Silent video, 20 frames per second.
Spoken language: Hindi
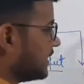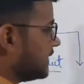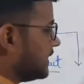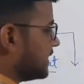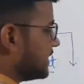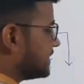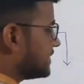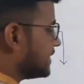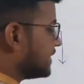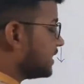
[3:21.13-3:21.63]
की
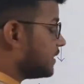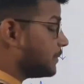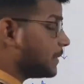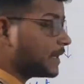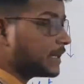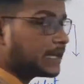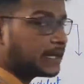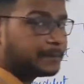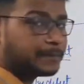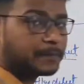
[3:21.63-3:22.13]
डेंसिटी
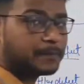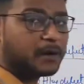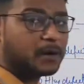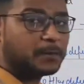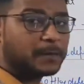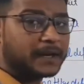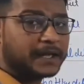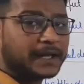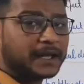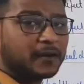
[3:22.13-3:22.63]
पे क्या
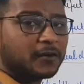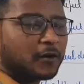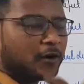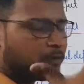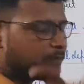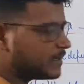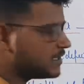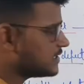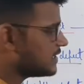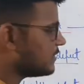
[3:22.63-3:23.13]
प्रभाव पड़ेगा
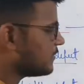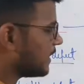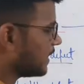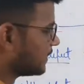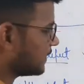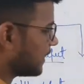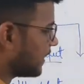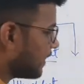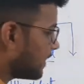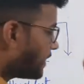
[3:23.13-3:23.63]
कॉमन सी
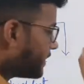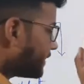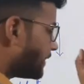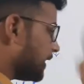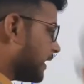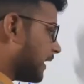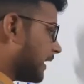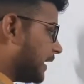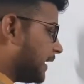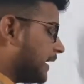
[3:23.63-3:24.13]
बात है
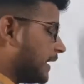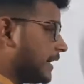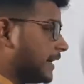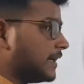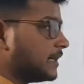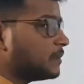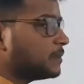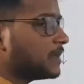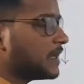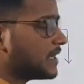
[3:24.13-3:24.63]
कि अगर एक
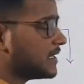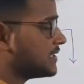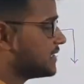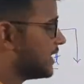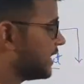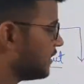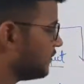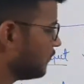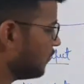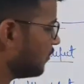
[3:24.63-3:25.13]
एटम यहाँ
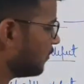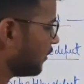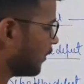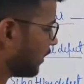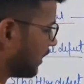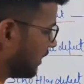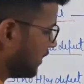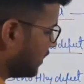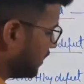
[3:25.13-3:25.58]
से रिमूव होगा